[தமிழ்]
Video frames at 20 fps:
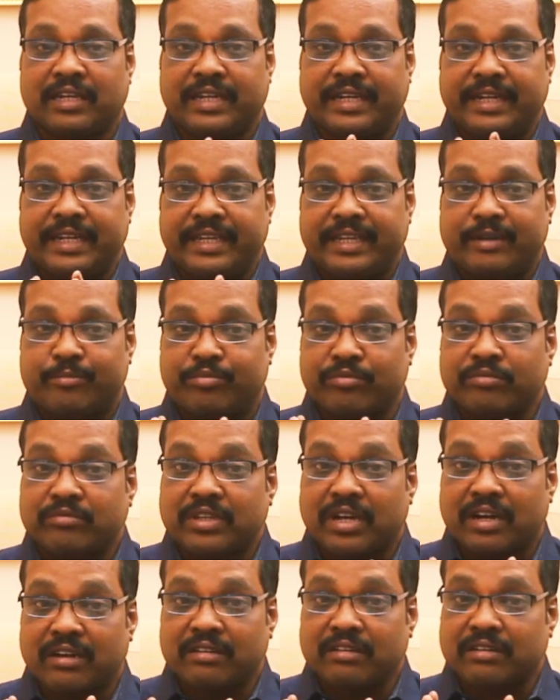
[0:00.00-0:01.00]
இனிய
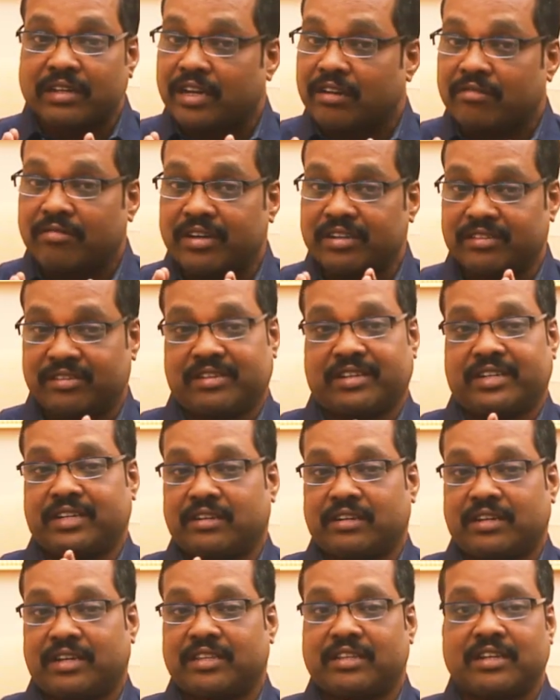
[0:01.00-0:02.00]
புத்தாண்டு
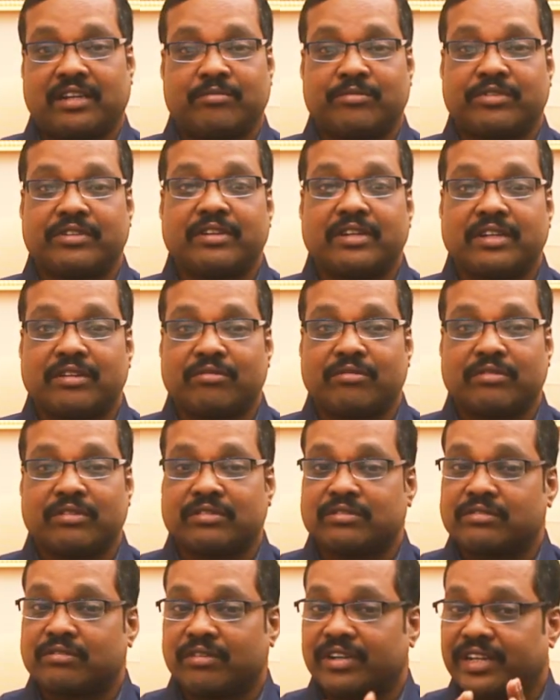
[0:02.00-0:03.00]
நல்வாழ்த்துக்கள் அதை நான் முதல்ல
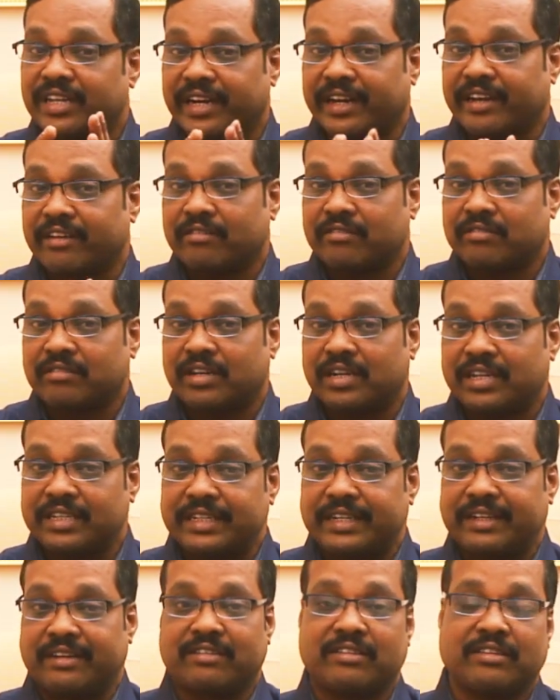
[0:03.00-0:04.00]
உங்களுக்கு சொல்லிடுறேன்
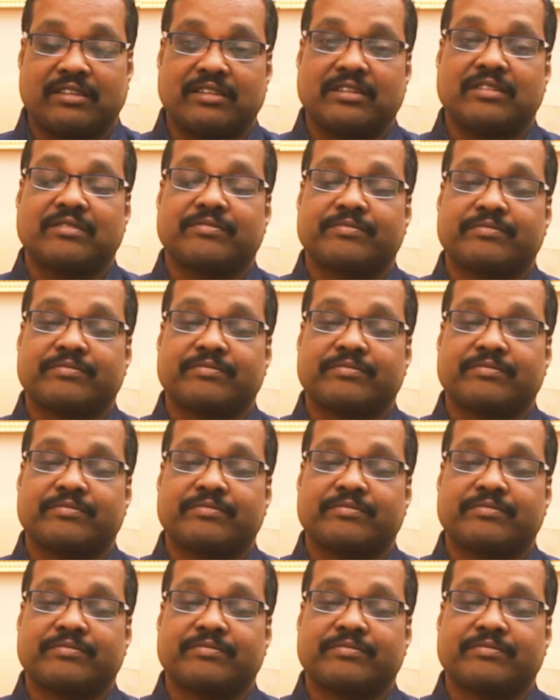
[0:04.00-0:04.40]
அதுக்கடுத்தது